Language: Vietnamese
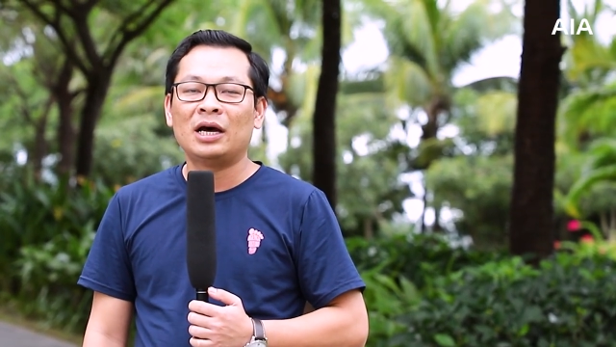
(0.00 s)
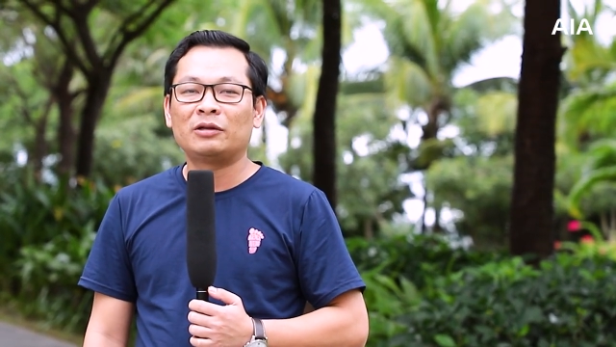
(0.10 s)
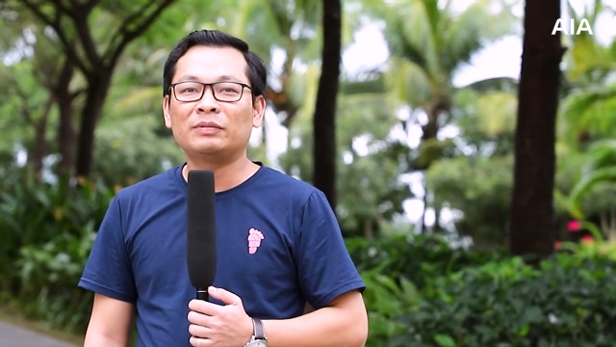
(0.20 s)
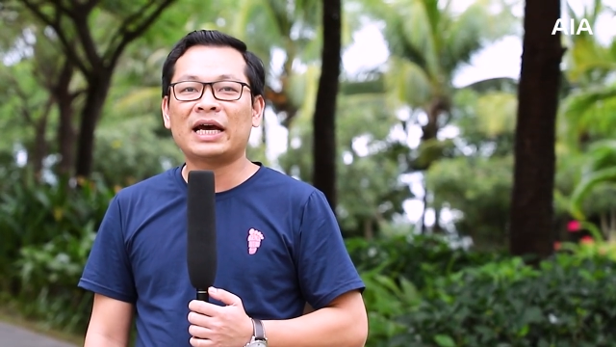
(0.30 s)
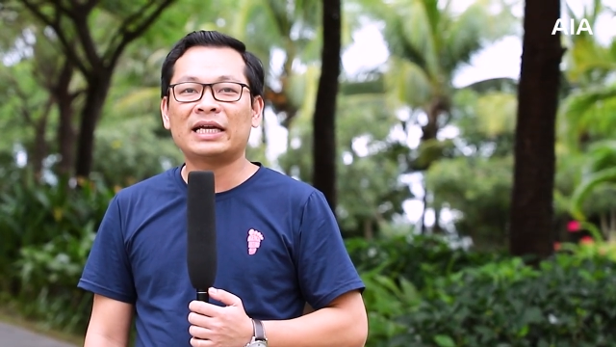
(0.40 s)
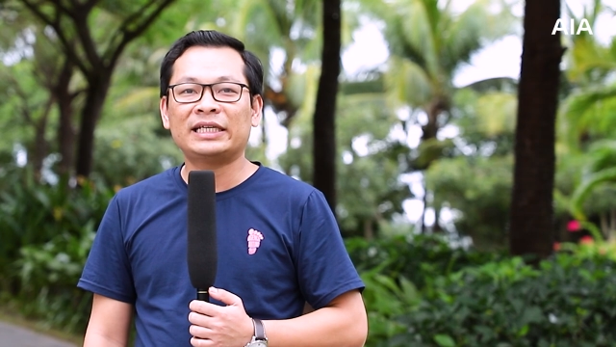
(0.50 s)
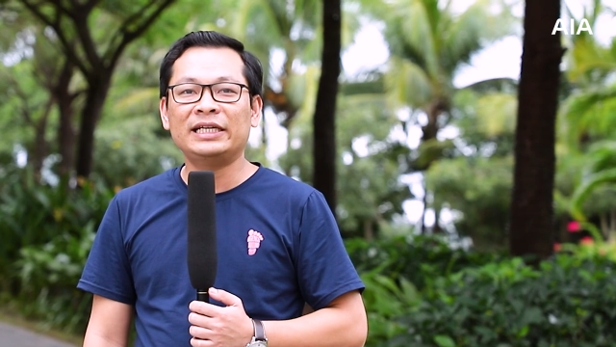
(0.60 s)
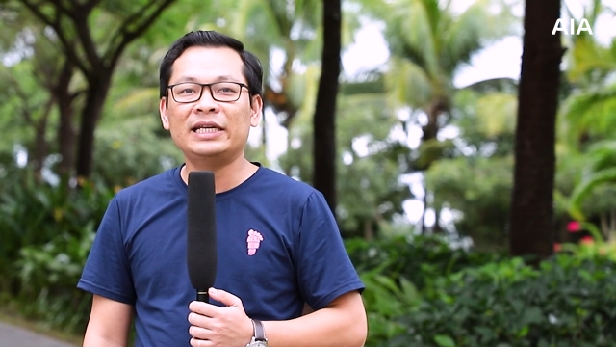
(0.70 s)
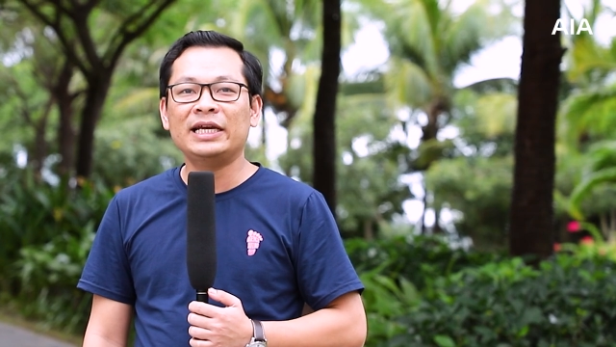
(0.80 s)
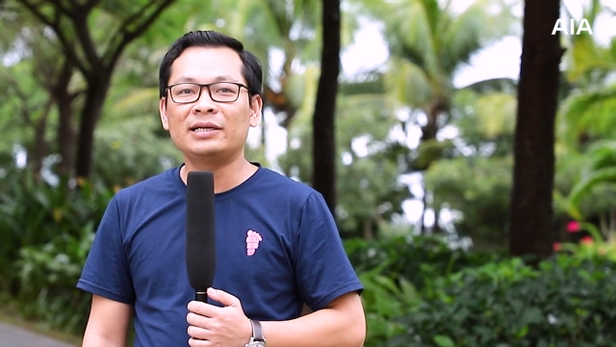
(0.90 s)
chúng ta
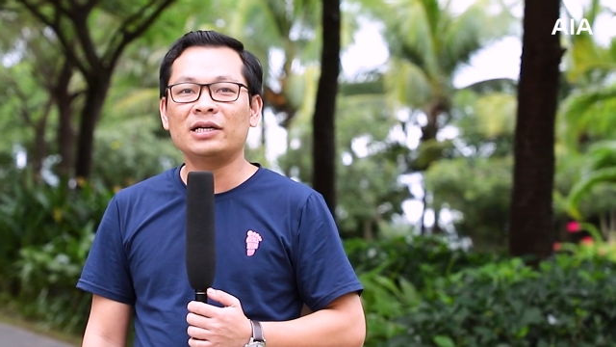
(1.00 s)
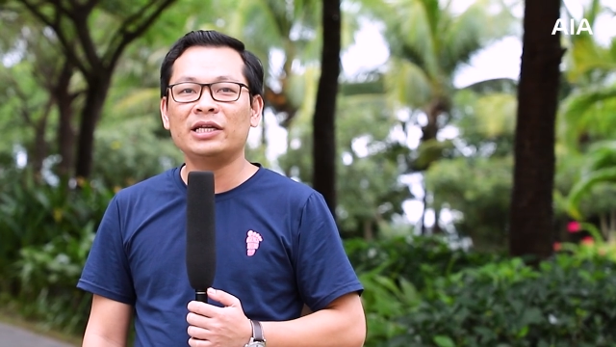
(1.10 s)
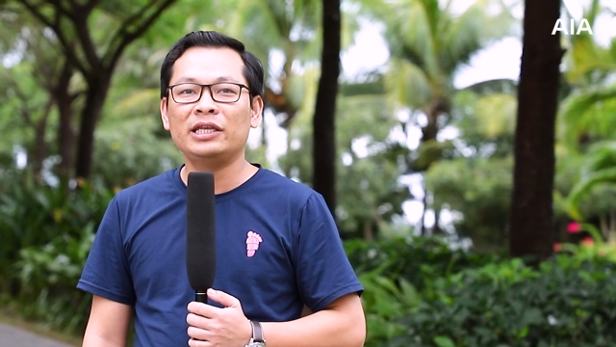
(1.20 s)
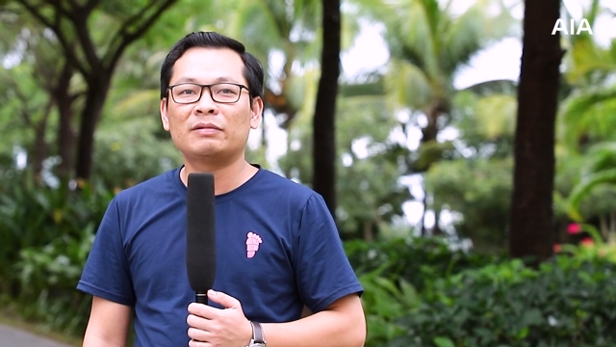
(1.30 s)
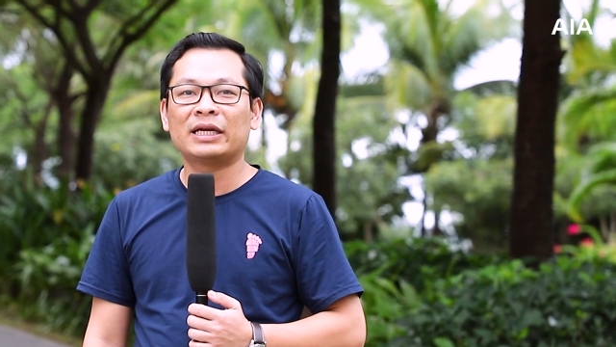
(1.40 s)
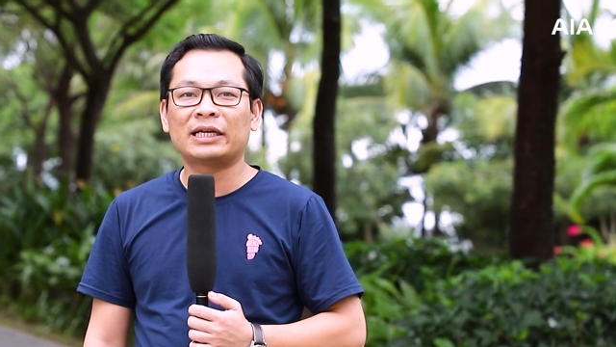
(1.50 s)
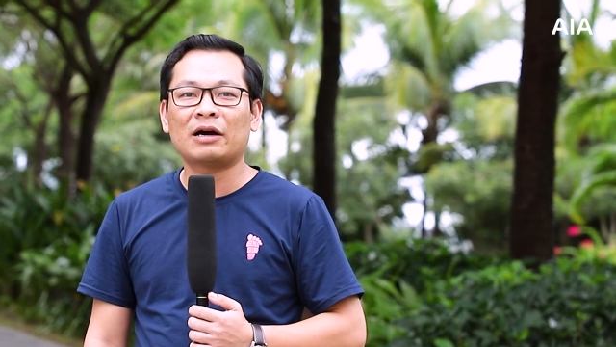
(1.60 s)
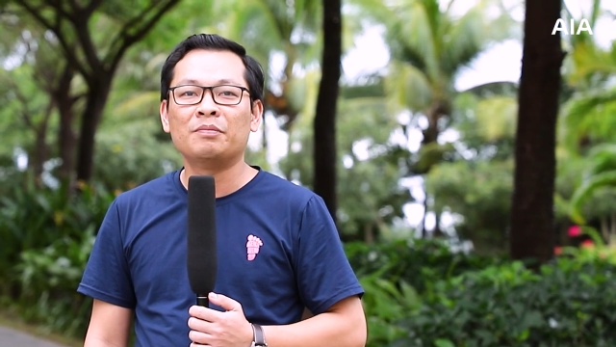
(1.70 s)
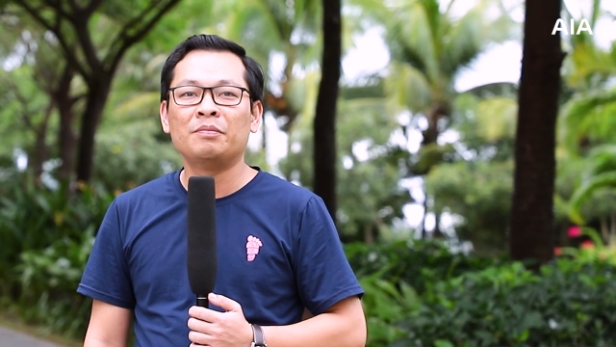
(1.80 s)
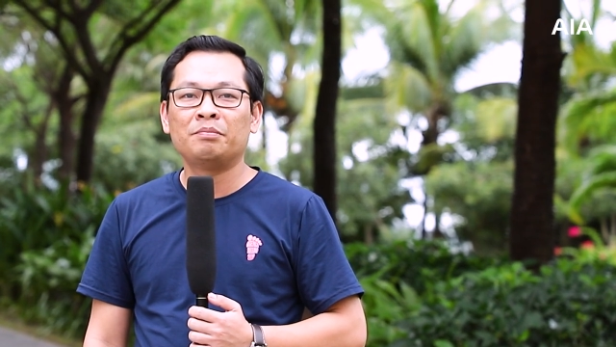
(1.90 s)
sẽ đi đến rất là nhiều thành
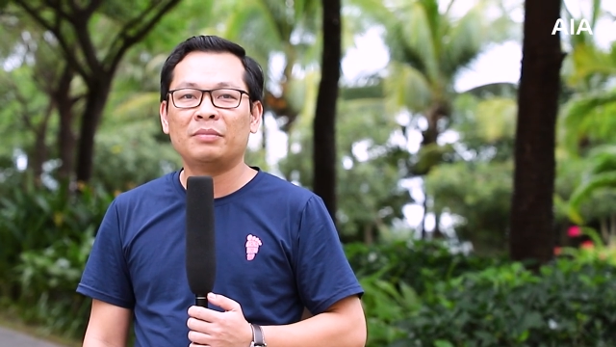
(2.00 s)
công